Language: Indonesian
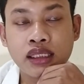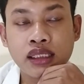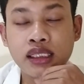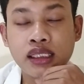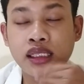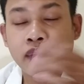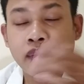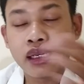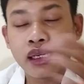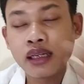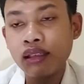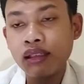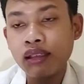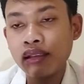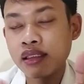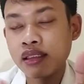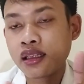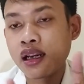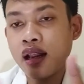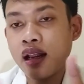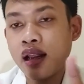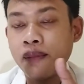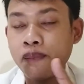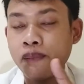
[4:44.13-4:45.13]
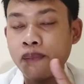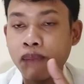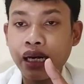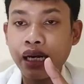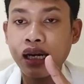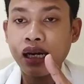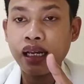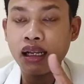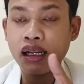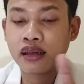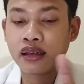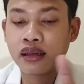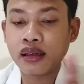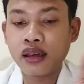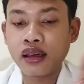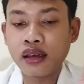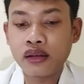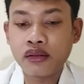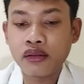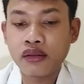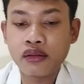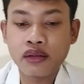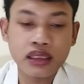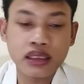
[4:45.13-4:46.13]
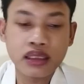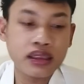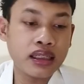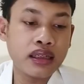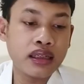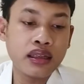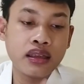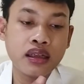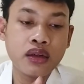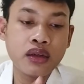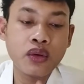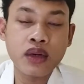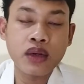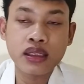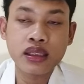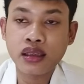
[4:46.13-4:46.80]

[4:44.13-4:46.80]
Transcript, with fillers: ditambahkan secara perlahan kayak gitu yang tadinya 2